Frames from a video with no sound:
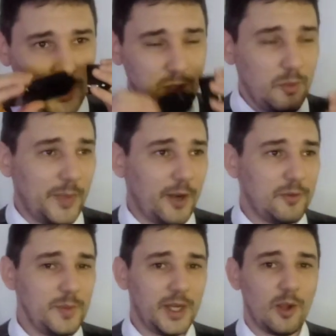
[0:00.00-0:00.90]
Es un
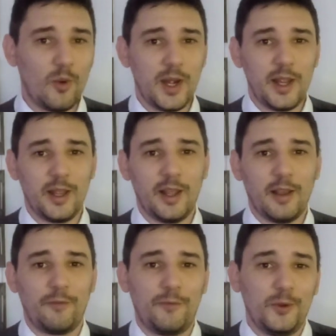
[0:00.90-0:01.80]
perfume que huele
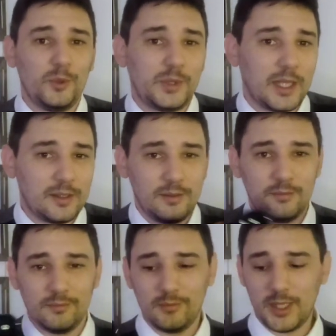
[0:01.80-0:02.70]
a frutas,
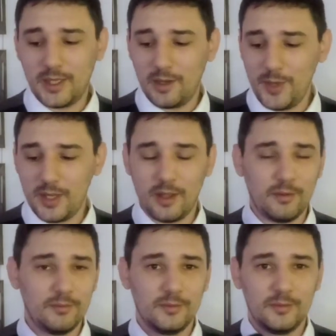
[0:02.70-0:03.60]
básicamente.